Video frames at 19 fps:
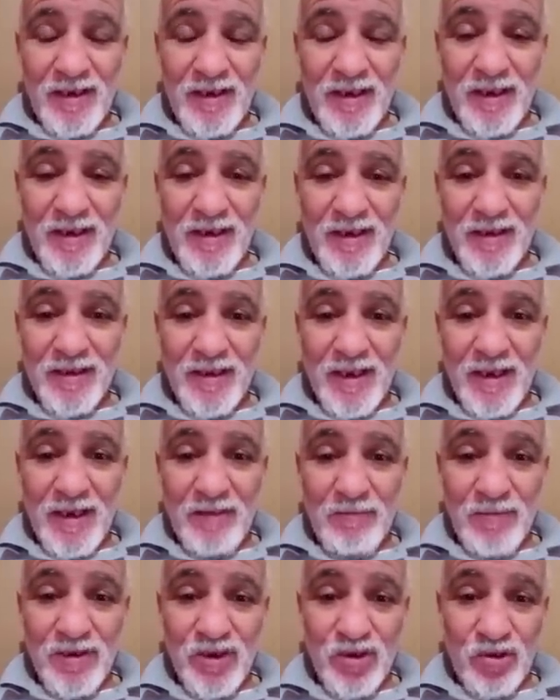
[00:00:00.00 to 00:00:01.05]
نشوف يعني
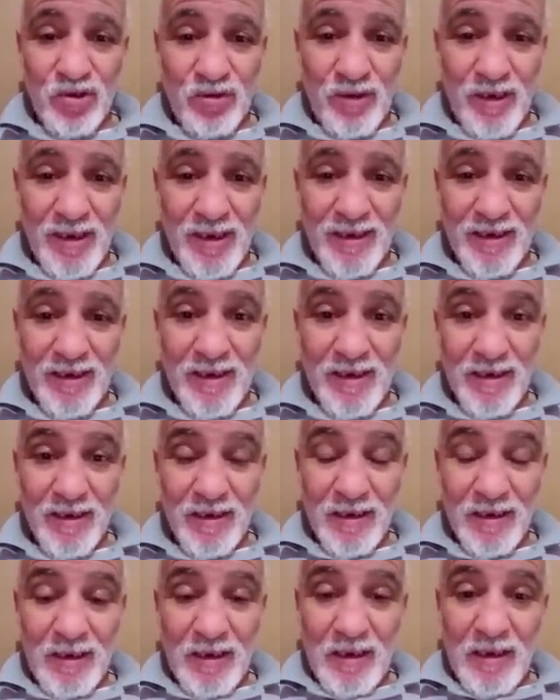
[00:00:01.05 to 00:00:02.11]
الترتيب
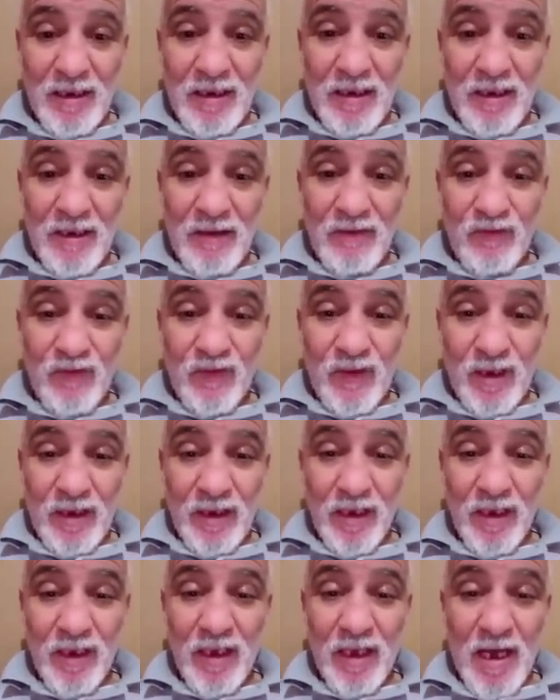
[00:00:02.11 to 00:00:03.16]
هذا ما راش
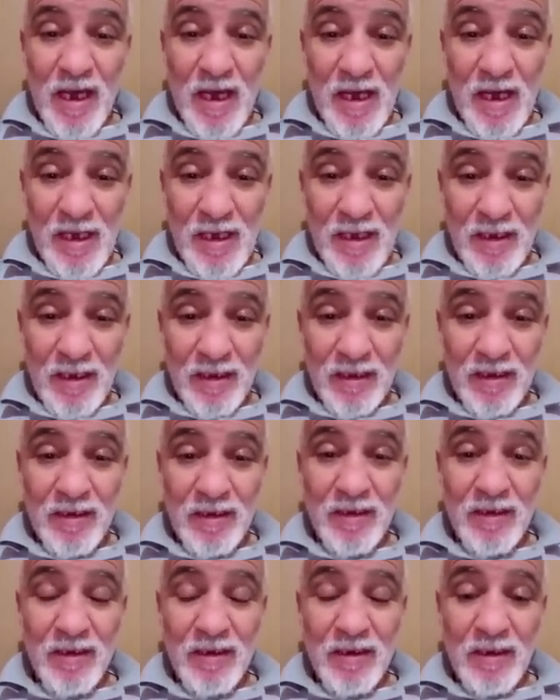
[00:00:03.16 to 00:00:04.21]
يعني يعني
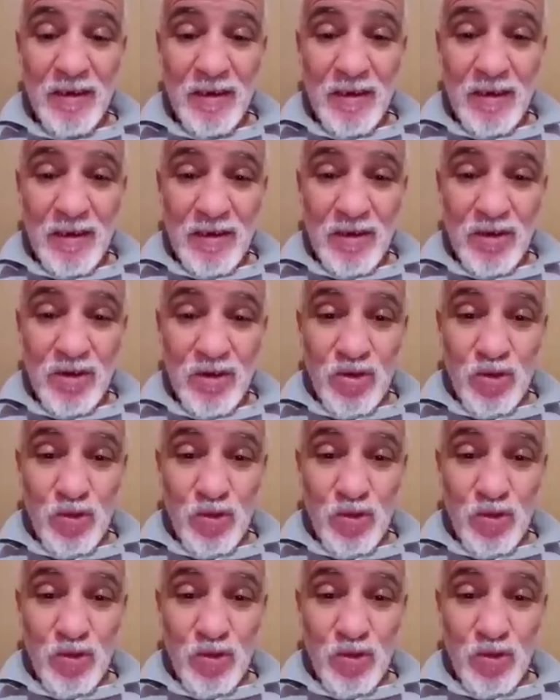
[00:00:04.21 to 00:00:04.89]
يعتبر متوسط